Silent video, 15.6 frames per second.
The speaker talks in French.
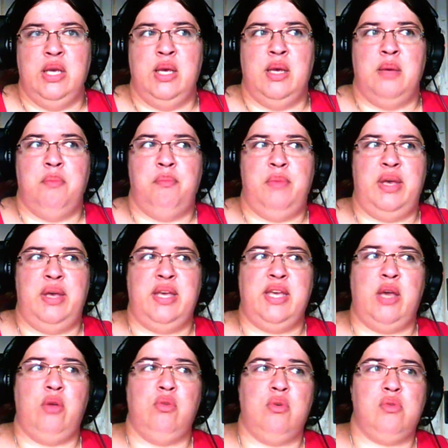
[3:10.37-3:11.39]
Mais il y a
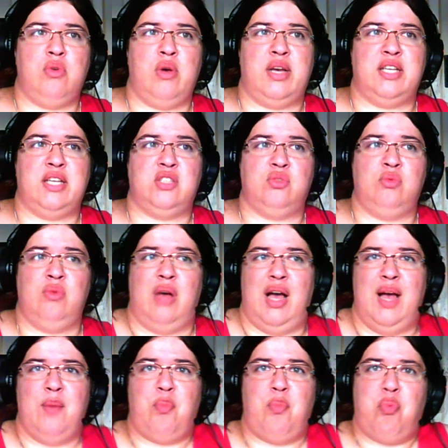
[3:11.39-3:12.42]
une autre raison,
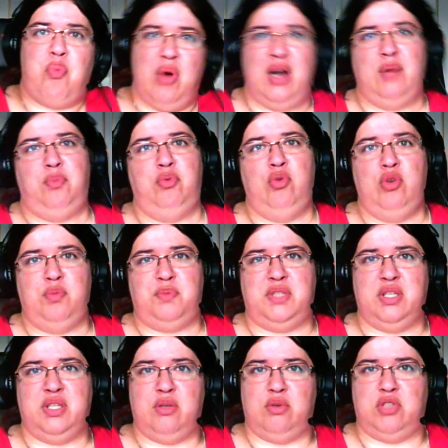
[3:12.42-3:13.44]
un poil plus
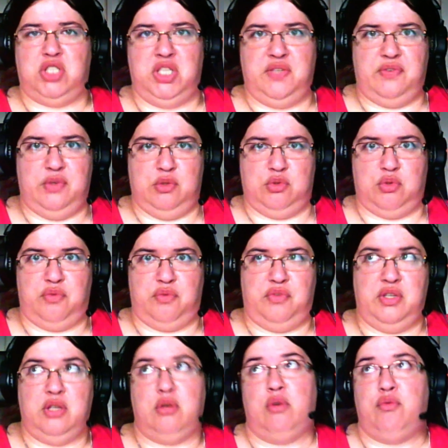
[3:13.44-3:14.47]
psychologique,
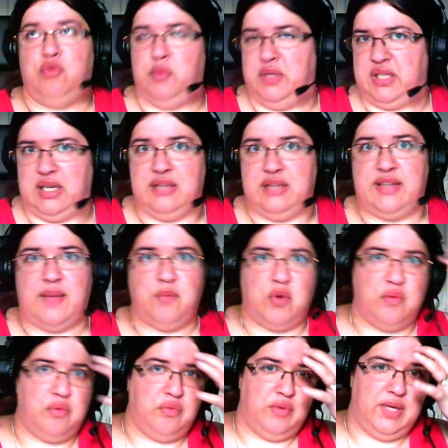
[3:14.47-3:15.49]
philosophique, vous mettrez le terme que
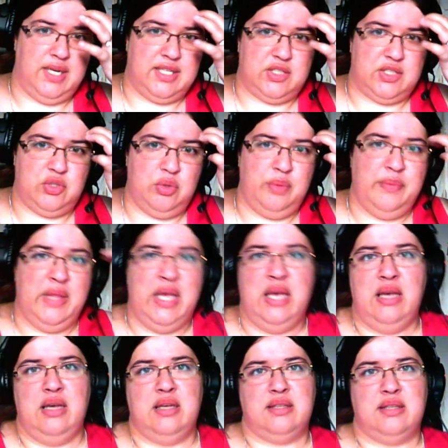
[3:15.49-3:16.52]
vous voulez là-dessus,
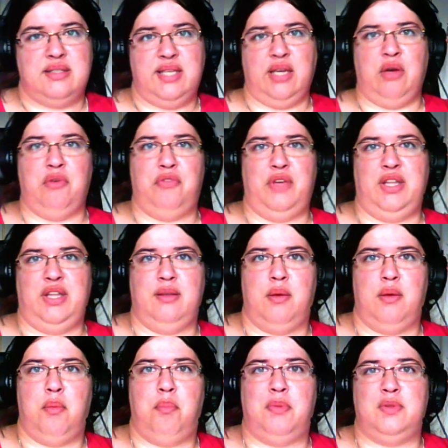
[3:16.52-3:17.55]
c'est qu'en fait,
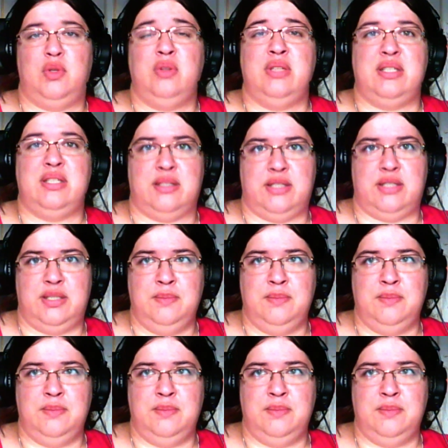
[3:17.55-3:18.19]
pendant des années,